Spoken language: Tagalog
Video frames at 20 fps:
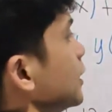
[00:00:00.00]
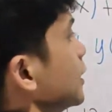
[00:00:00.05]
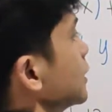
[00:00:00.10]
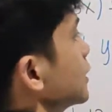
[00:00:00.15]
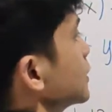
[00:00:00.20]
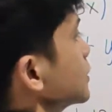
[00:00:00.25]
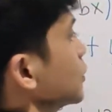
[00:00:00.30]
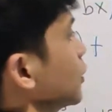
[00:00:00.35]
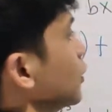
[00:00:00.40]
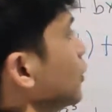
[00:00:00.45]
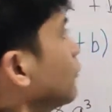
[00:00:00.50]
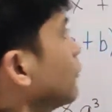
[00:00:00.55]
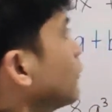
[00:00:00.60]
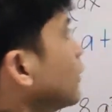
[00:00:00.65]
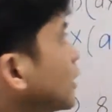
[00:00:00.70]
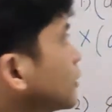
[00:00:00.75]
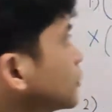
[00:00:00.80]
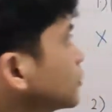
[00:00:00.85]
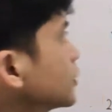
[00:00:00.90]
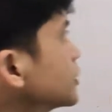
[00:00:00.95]
So, yung
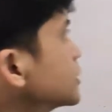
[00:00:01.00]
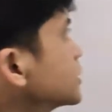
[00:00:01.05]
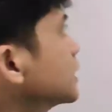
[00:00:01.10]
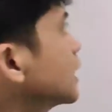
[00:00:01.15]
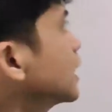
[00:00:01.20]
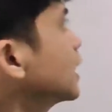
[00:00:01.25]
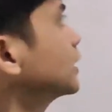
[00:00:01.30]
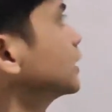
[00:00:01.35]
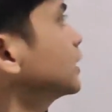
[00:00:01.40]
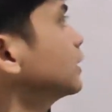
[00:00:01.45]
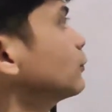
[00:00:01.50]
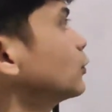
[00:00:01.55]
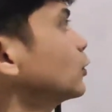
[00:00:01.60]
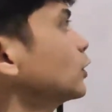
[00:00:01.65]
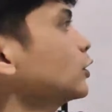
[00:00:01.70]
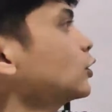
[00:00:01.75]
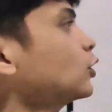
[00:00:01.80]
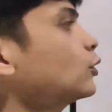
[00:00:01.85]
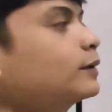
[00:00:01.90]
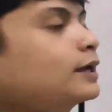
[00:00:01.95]
factors ng ating
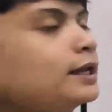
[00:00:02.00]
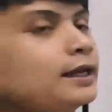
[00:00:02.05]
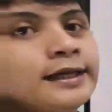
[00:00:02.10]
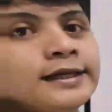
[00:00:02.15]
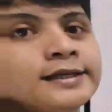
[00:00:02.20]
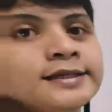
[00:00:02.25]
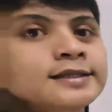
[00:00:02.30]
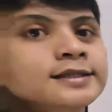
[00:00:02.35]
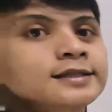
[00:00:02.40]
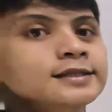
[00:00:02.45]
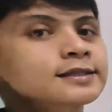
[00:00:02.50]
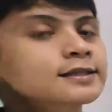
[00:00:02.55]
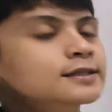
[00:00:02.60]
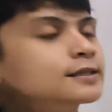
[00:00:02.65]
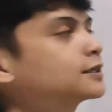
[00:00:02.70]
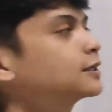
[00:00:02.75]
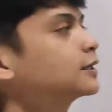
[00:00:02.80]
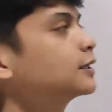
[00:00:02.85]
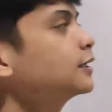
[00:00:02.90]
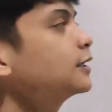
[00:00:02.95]
polynomial is
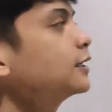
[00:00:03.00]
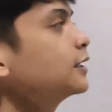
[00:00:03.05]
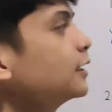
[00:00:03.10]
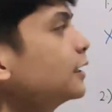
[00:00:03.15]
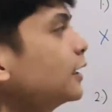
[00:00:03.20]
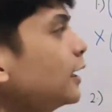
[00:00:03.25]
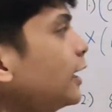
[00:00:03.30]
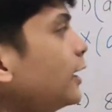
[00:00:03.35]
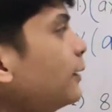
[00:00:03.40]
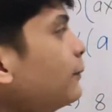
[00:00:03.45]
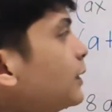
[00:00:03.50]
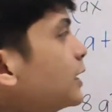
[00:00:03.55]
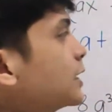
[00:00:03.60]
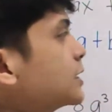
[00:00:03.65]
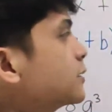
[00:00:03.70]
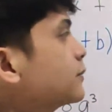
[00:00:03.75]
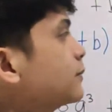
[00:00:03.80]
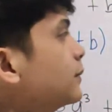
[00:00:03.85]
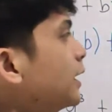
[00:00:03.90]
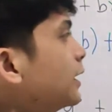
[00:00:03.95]
a
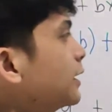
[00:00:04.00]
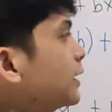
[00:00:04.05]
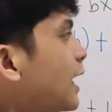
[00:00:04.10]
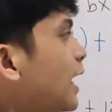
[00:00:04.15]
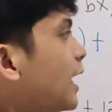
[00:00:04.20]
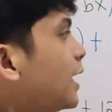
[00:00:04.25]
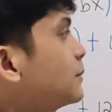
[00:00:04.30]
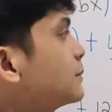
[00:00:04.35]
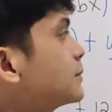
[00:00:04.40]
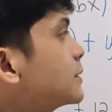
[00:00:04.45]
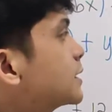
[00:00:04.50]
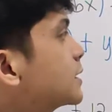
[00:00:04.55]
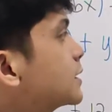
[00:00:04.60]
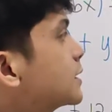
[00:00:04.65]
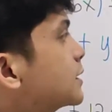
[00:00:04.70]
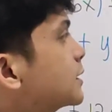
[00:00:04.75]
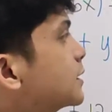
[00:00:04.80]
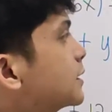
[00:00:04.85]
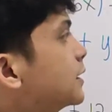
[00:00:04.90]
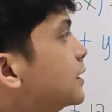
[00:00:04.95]
plus b
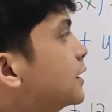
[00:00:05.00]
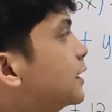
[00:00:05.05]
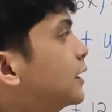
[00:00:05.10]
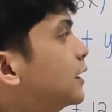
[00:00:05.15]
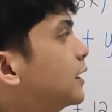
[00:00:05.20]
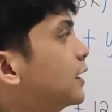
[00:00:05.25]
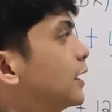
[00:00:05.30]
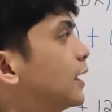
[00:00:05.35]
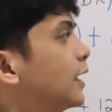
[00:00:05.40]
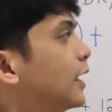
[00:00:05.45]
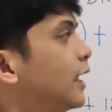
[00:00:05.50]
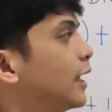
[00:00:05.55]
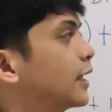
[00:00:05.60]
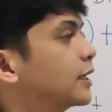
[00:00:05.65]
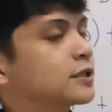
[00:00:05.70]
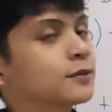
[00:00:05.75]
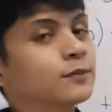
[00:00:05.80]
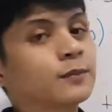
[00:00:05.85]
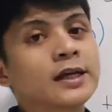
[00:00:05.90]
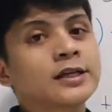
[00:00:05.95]
times
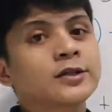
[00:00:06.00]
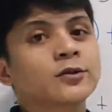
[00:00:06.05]
x plus